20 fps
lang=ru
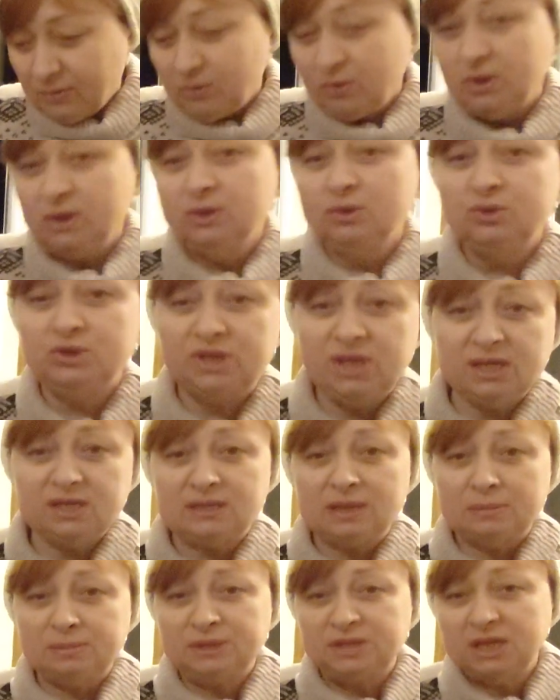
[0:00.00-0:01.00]
Ой, ну
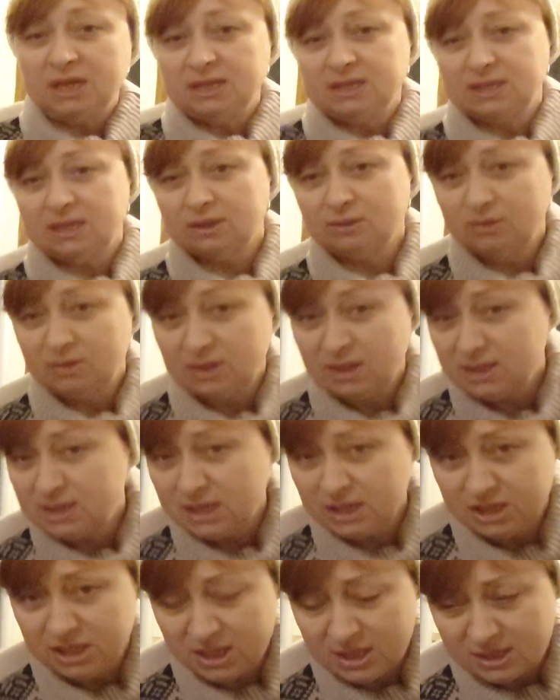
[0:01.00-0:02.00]
сейчас общаться, вот
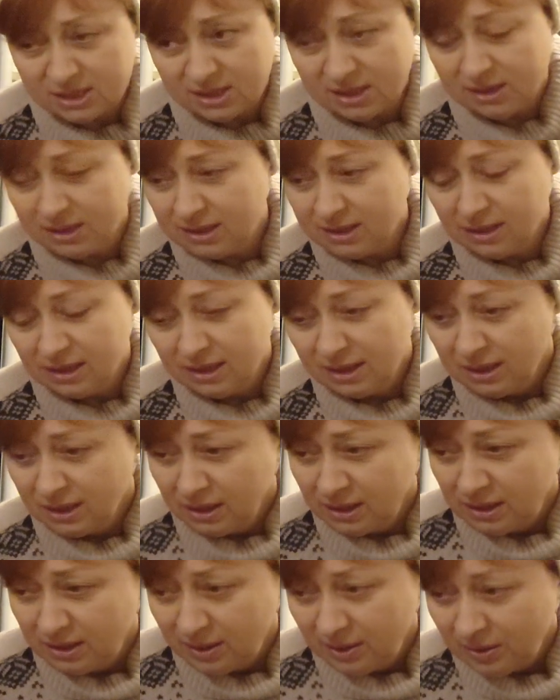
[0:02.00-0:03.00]
если честно,
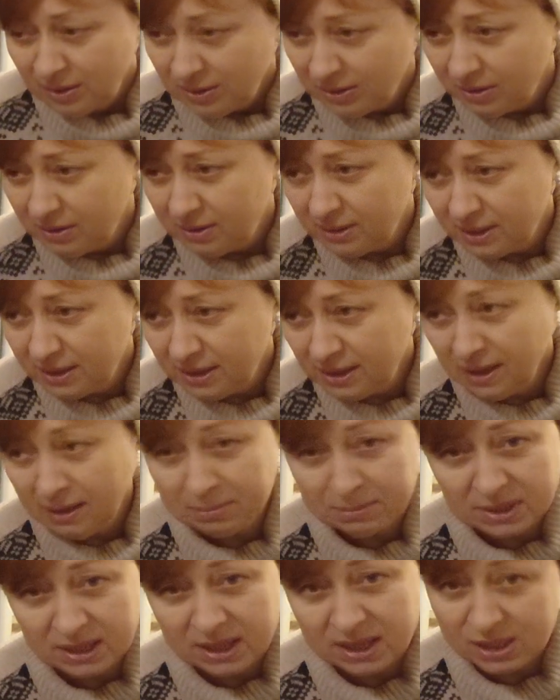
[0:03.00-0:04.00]
я
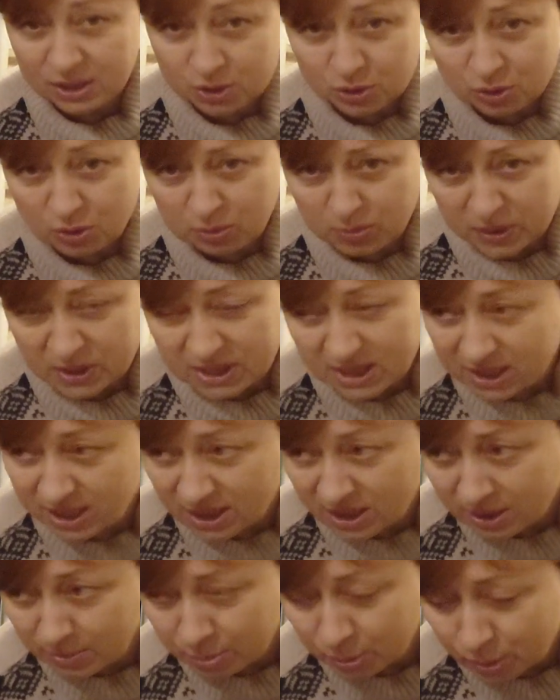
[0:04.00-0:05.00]
бы такая, что
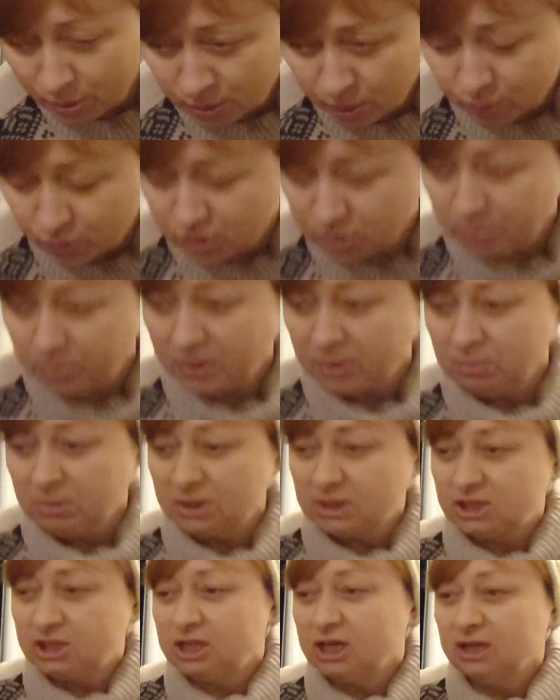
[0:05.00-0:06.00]
просидела, лучше
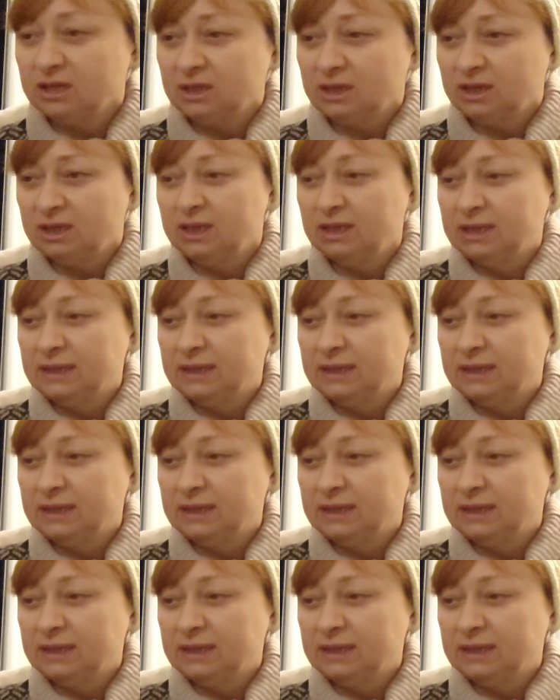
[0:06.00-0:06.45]
промолчала.